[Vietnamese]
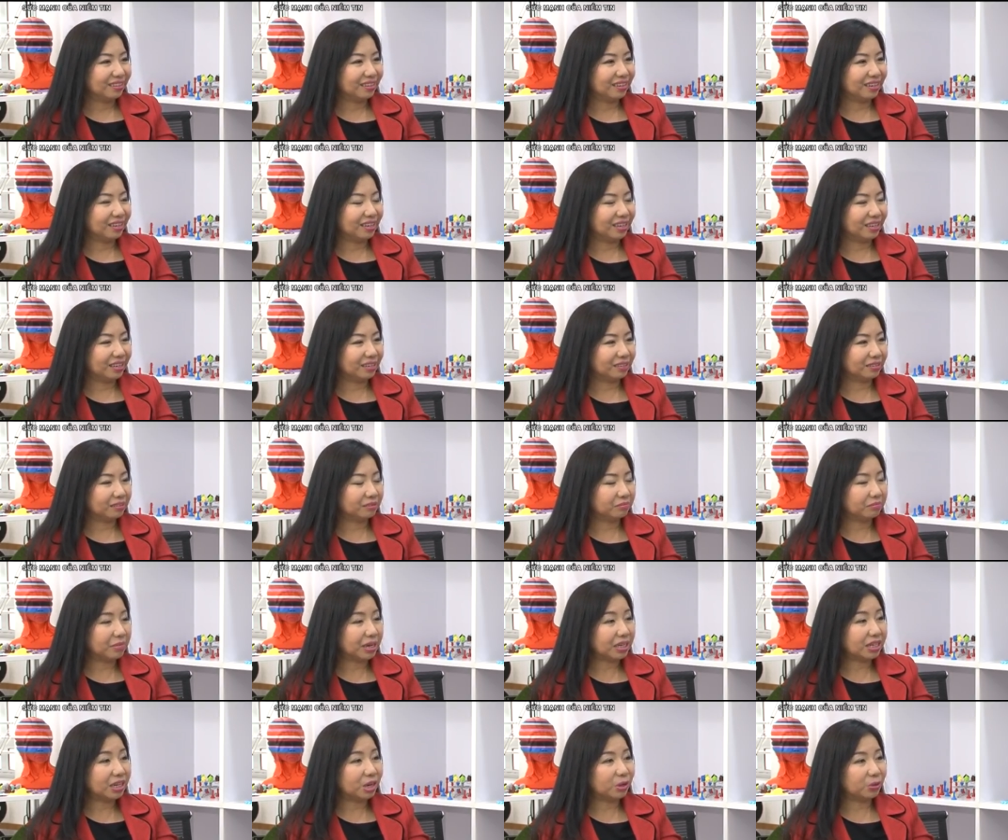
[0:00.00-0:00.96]
à,
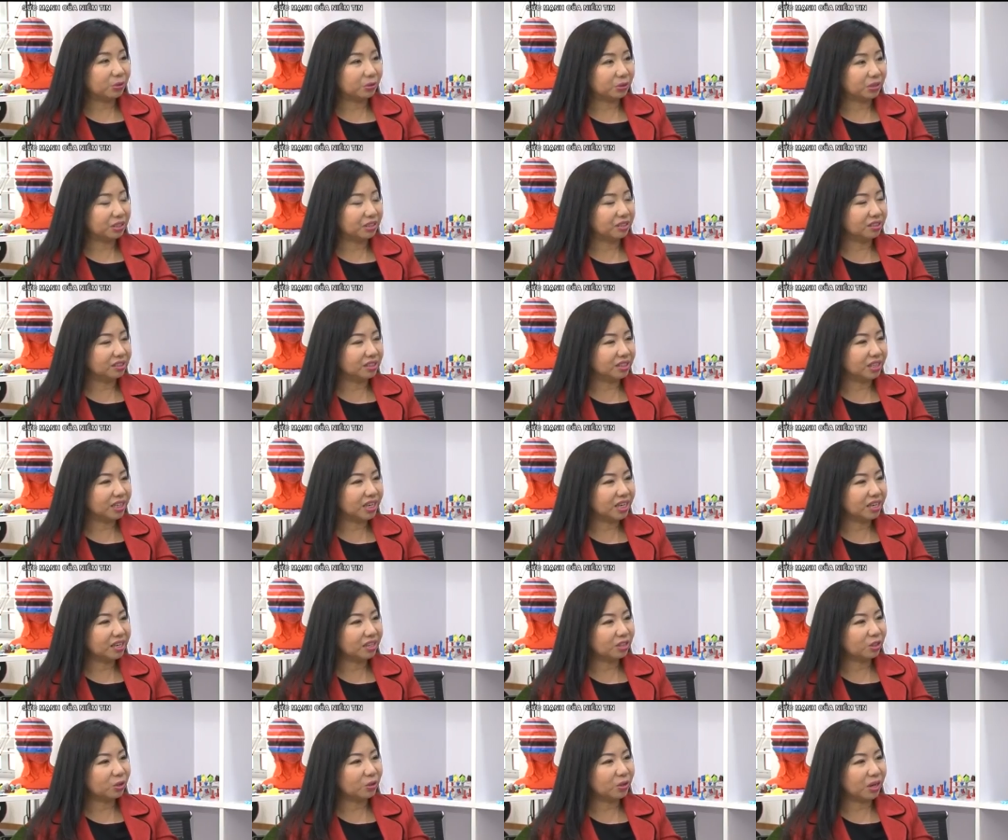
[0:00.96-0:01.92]
bắt đầu từ
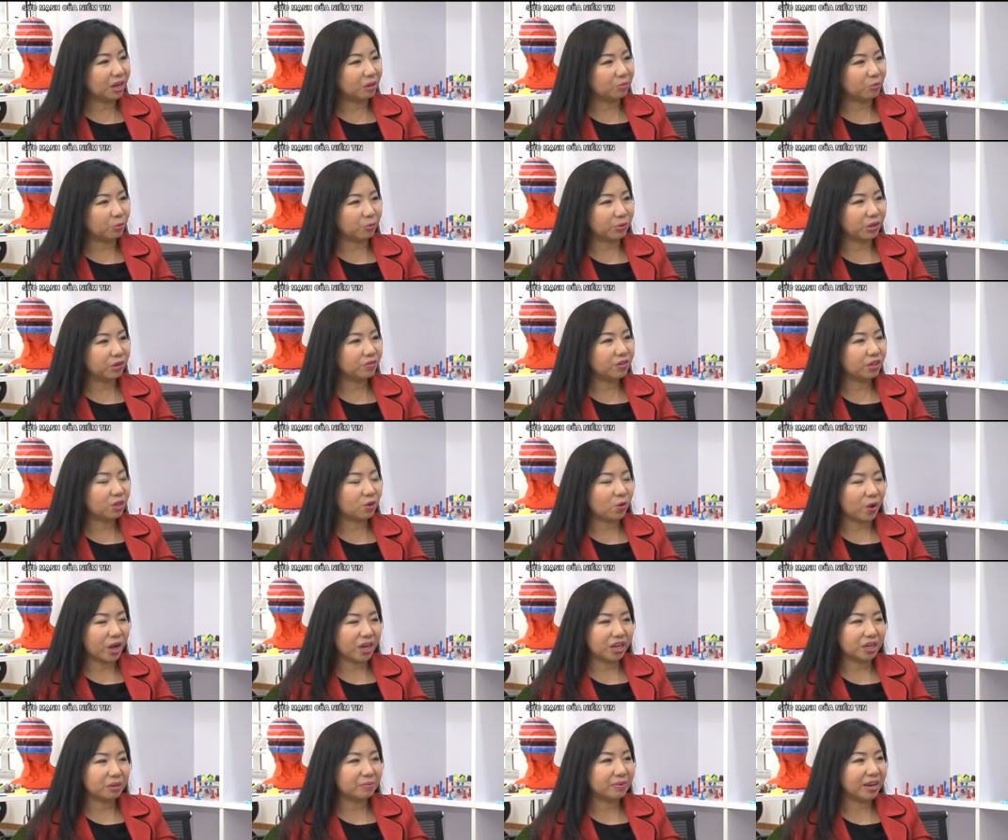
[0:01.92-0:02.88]
khi tôi là một giáo viên
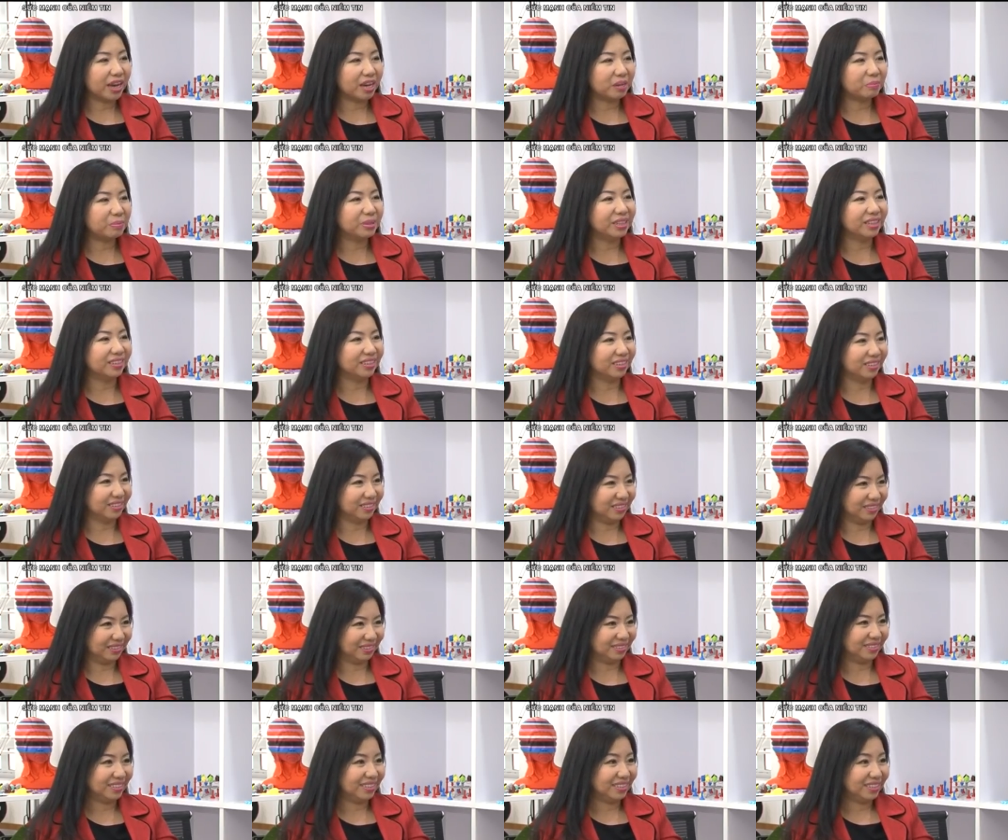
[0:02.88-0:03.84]
hóa cấp 2 bình
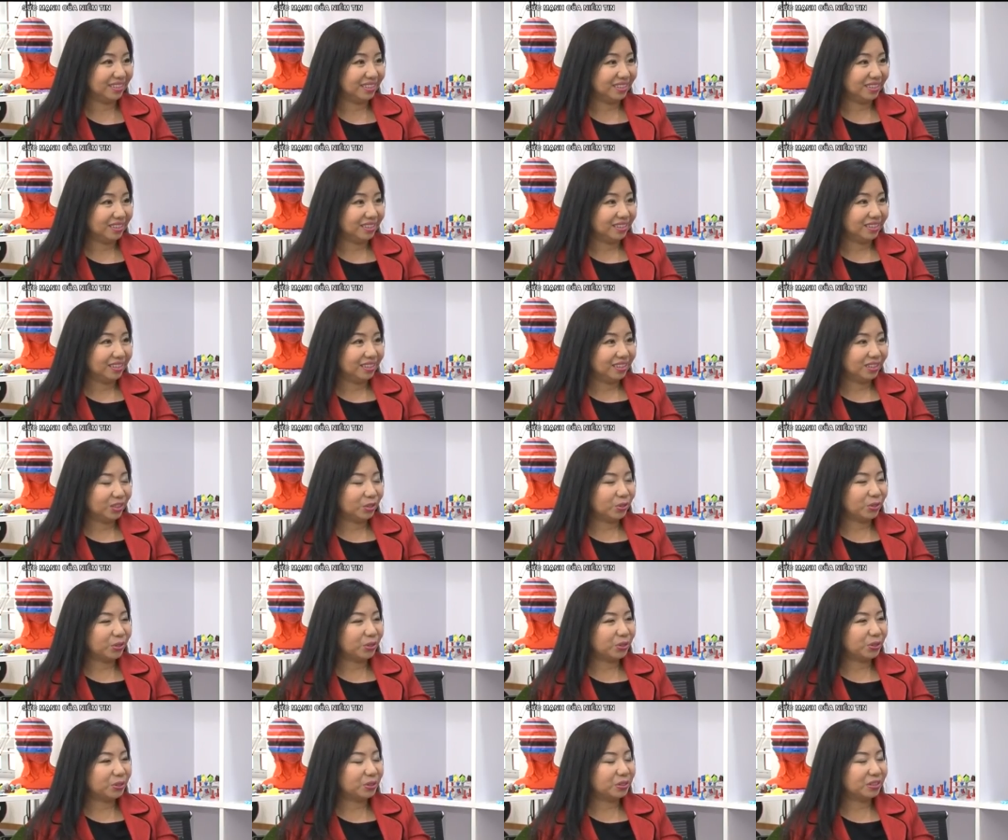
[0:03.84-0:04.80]
thường
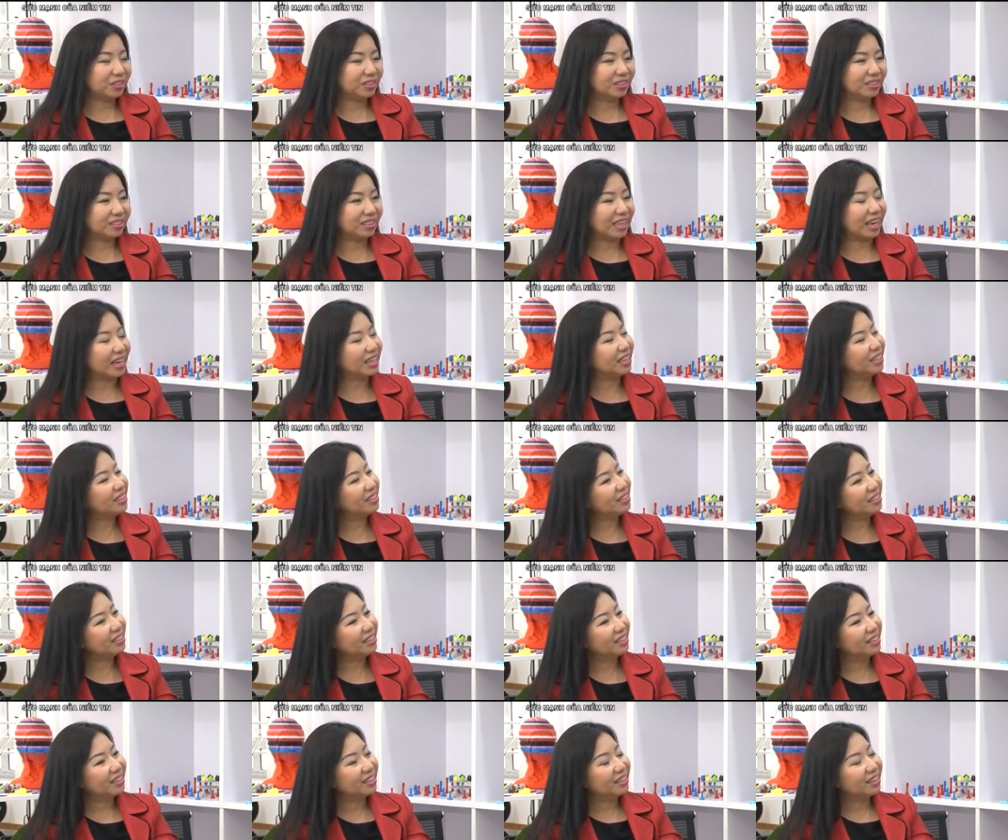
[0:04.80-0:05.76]
tôi
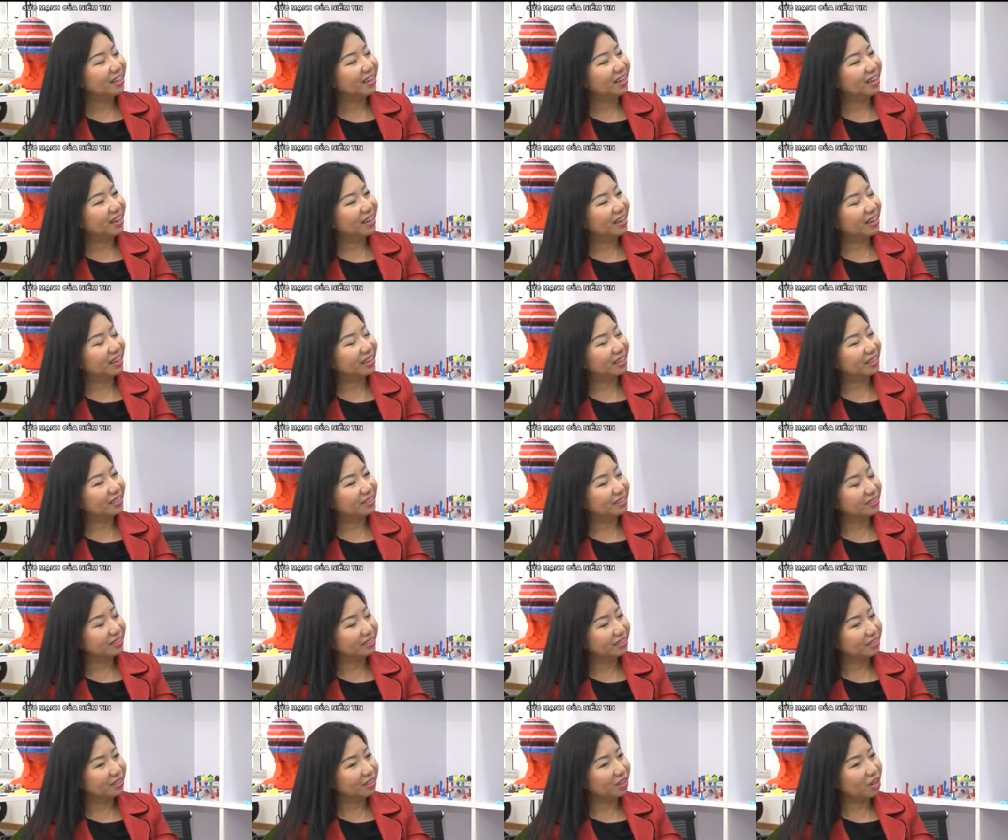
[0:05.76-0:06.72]
thấy à,
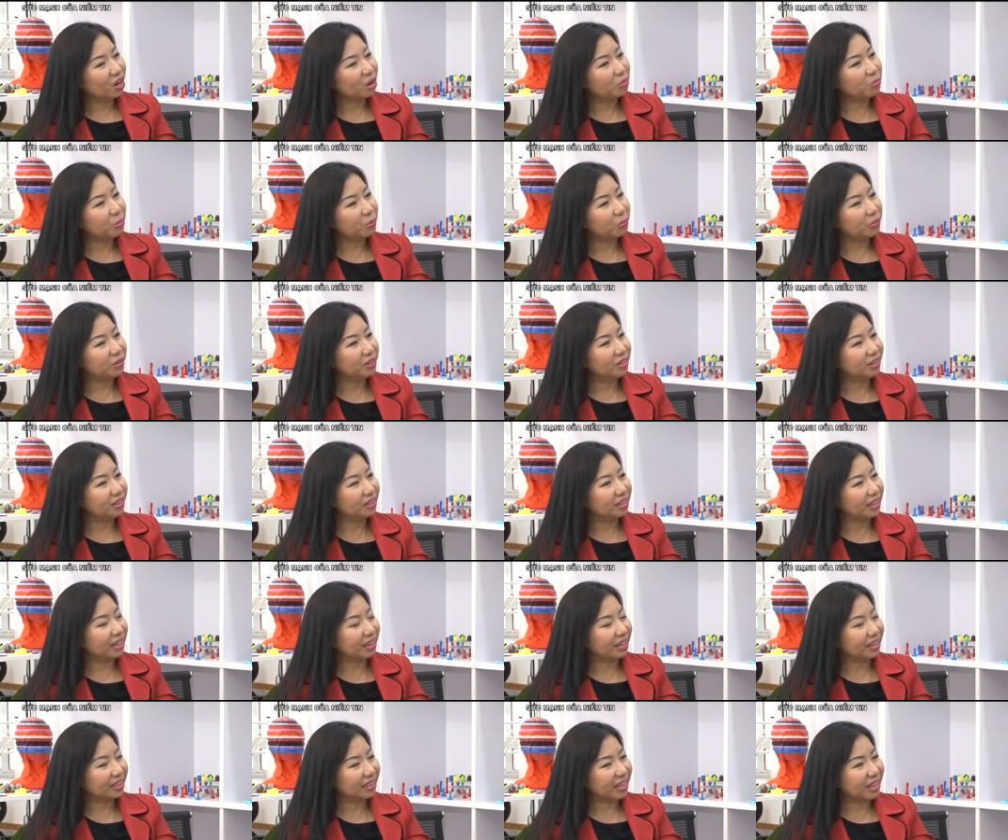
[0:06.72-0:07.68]
có một người
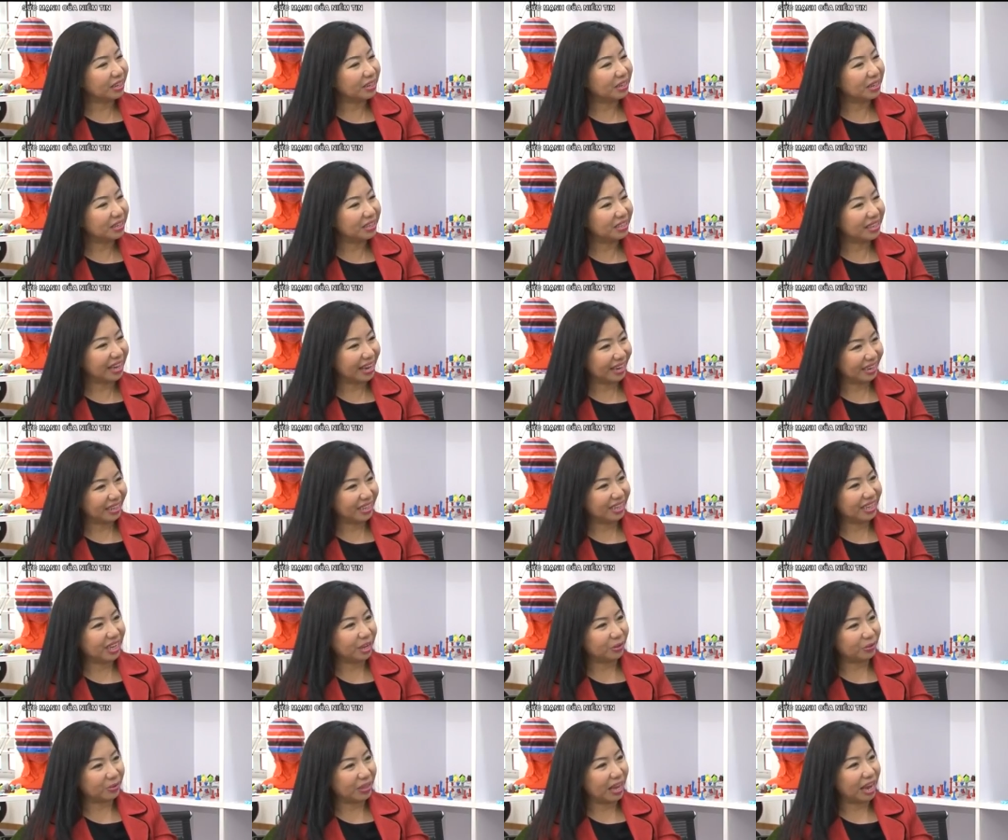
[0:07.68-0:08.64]
là người ta đi dạy đi
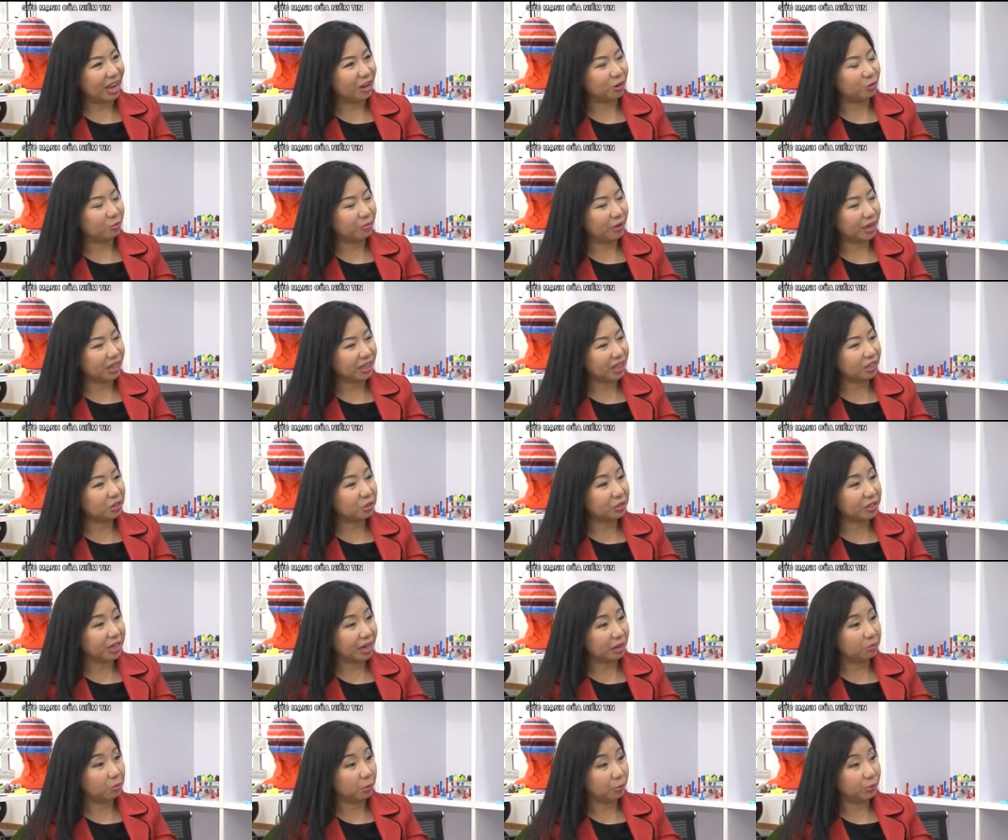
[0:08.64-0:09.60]
đào tạo mà người ta được
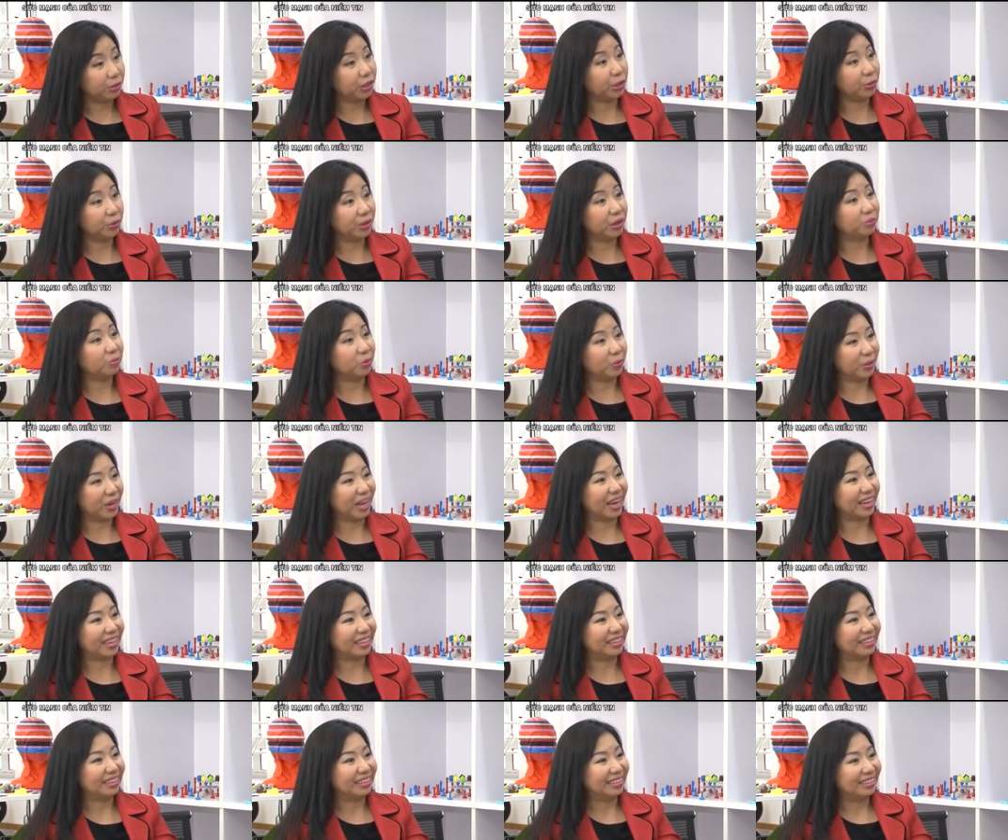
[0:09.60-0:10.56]
trả một triệu đồng một
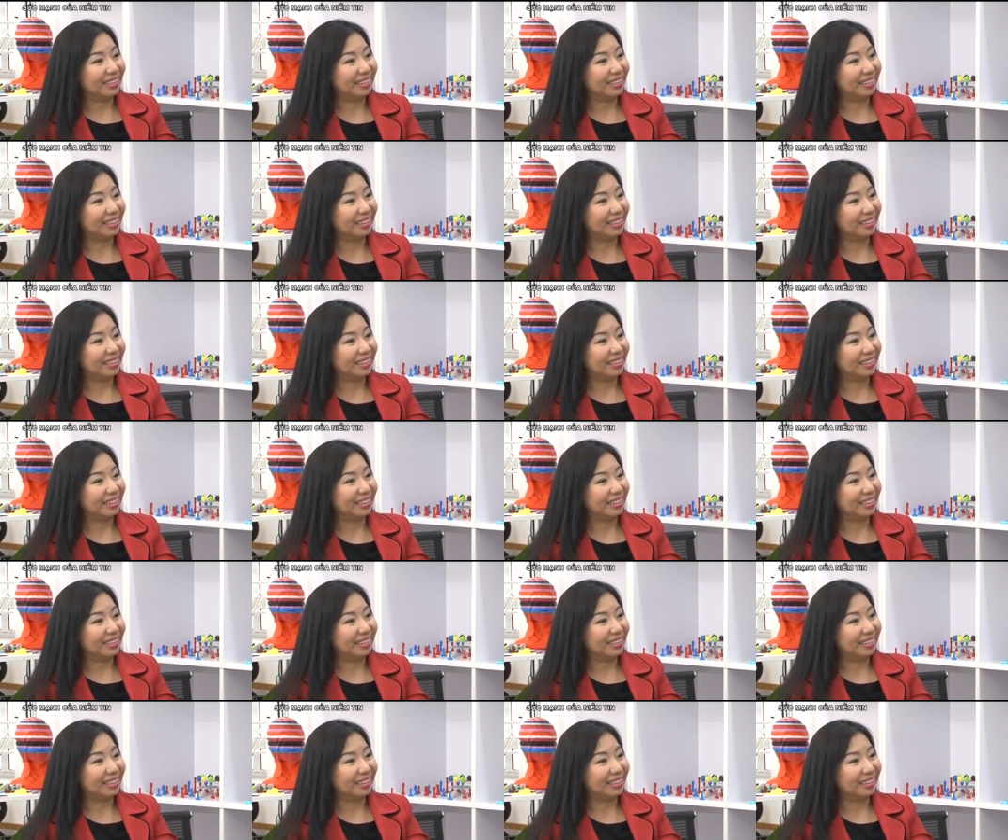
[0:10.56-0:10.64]
ngày